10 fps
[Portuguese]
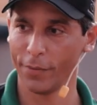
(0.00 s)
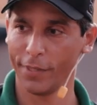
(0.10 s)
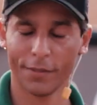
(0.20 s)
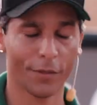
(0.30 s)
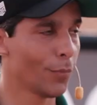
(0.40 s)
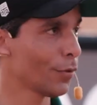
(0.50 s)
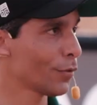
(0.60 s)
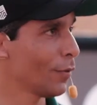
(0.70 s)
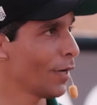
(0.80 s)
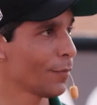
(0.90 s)
ele está um pouco
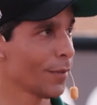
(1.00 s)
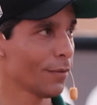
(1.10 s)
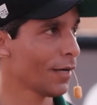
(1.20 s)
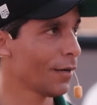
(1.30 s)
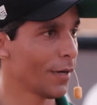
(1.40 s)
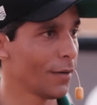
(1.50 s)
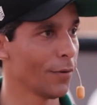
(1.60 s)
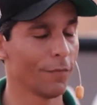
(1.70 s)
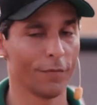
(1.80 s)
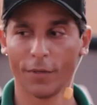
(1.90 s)
suado pelo trabalho,
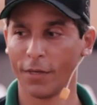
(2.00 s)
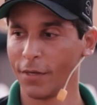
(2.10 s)
óbvio,